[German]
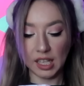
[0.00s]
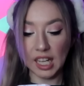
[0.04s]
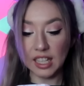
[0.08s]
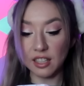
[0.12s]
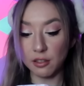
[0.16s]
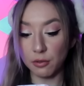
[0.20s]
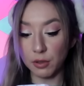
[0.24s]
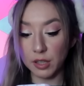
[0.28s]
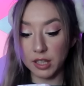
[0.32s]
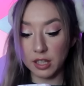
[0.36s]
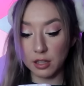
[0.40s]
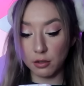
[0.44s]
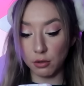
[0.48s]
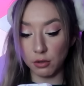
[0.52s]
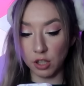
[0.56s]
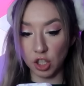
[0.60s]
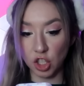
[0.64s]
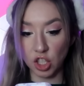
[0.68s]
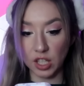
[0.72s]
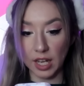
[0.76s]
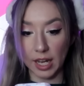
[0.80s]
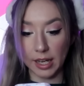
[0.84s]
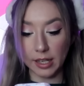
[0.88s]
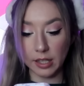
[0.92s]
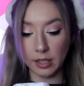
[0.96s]
Jetzt wurde es
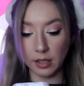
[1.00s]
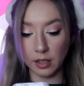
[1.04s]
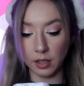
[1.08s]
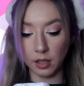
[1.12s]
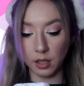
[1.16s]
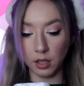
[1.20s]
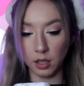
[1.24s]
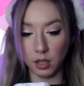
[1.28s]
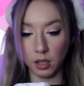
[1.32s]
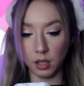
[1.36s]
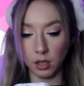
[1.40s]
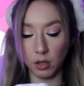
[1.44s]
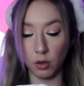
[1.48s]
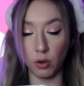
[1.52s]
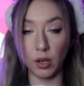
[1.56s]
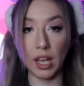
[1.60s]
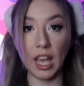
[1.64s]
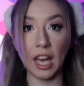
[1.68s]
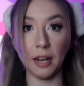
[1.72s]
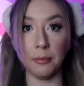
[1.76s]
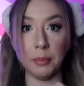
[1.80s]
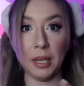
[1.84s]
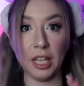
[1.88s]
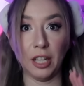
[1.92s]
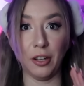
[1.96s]
zugestellt.
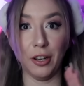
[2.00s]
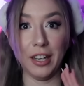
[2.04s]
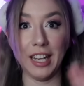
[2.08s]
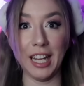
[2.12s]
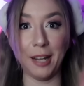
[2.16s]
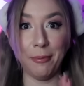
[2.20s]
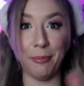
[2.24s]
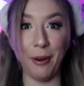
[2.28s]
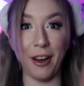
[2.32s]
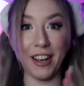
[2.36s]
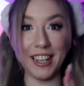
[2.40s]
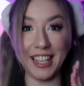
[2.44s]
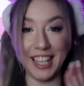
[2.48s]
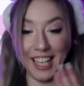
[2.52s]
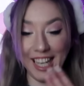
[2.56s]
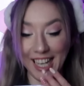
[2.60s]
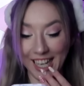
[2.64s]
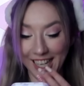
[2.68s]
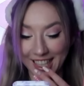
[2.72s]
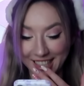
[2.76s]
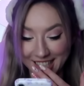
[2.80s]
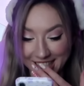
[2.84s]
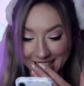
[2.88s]
Ich habe mich doch nicht blockiert.